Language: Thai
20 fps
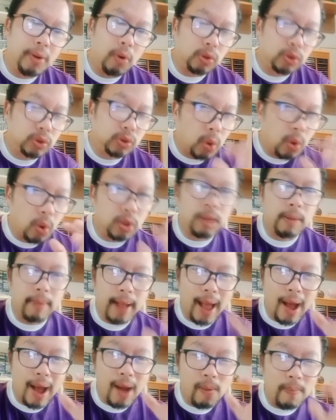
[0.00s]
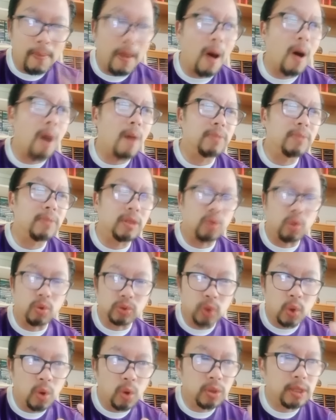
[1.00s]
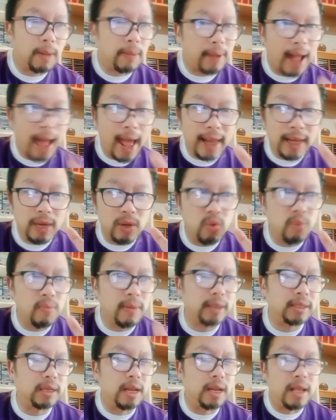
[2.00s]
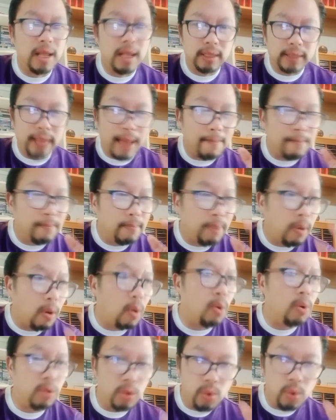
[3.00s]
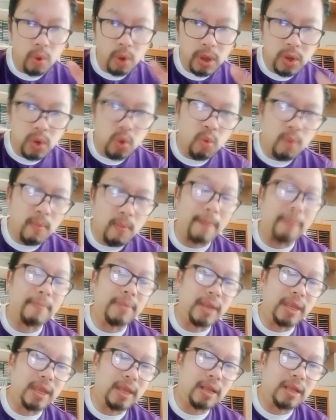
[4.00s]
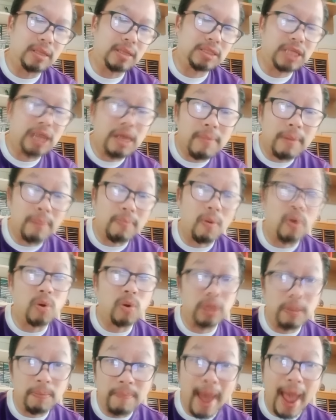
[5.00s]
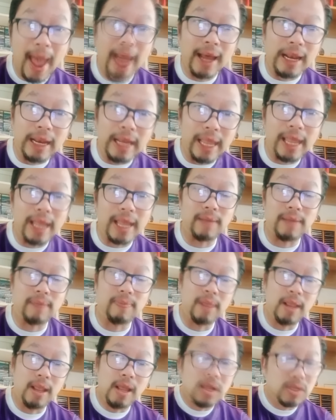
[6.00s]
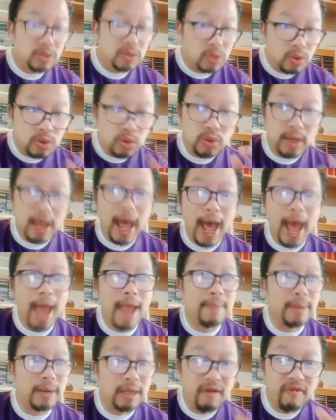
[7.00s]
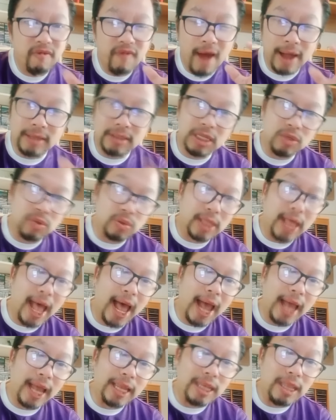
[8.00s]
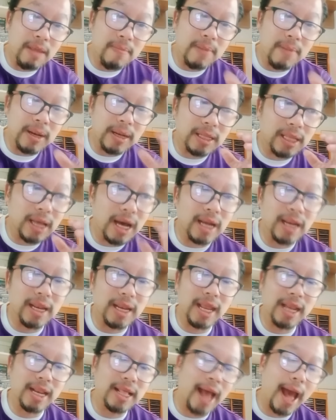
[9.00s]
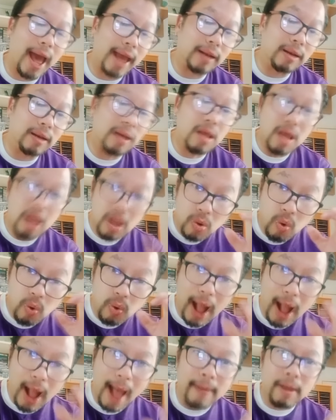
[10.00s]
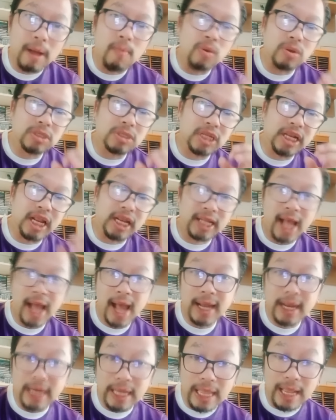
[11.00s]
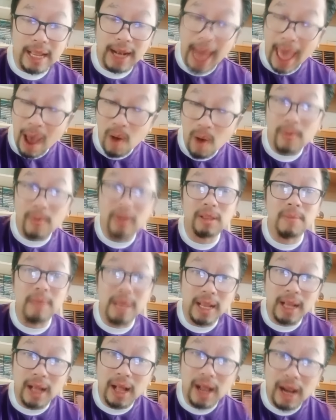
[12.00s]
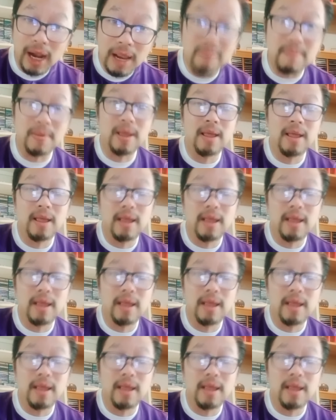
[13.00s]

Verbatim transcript: อดทนกับข่าวปลอมอีกอดทนกับการที่คุณมาทำโพยั่วยุ แบบนี้ ซึ่งเป็นโพที่แปะกันเอง จนสุดท้ายมันคือฟังเส้นสุดท้ายที่มันเกิดเหตุการณ์คุกคามกระบวนเสด็จครั้งนี้ แล้วมันมีทั้งคลิป